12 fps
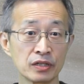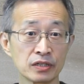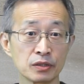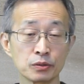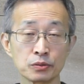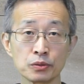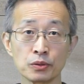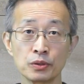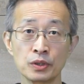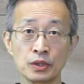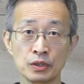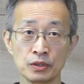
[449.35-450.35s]
그리고 또,
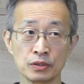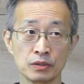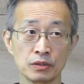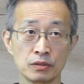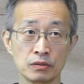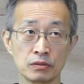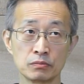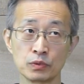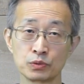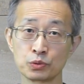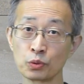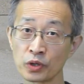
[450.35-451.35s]

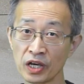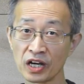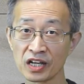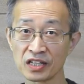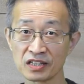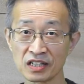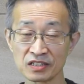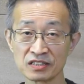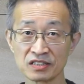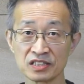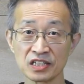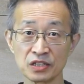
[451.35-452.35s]
뭐, 좋게
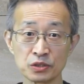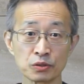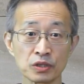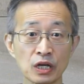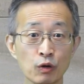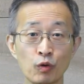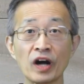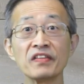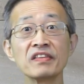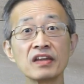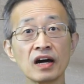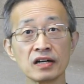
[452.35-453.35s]
하겠다는 뜻이겠죠. 그러니까
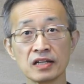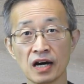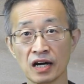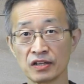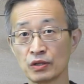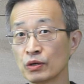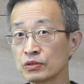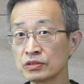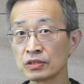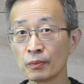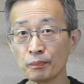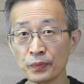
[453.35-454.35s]
관대하다,
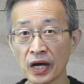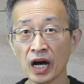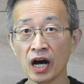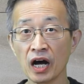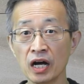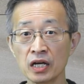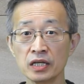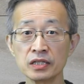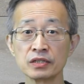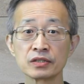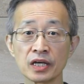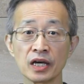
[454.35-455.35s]
너그럽다,
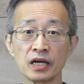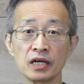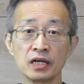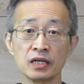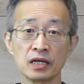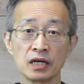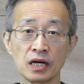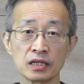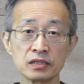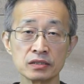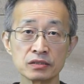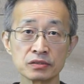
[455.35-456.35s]
이렇게
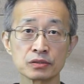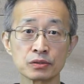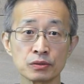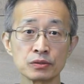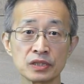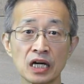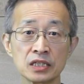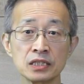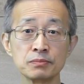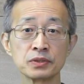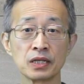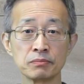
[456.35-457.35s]
하는 뜻으로
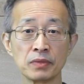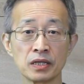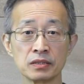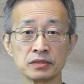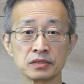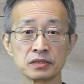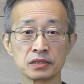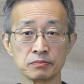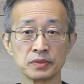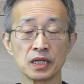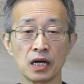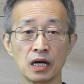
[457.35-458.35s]
나디브란 말을
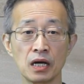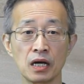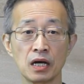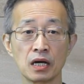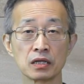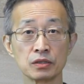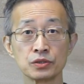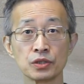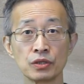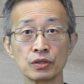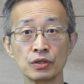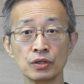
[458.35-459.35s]
씁니다.
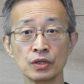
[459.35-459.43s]
그렇죠?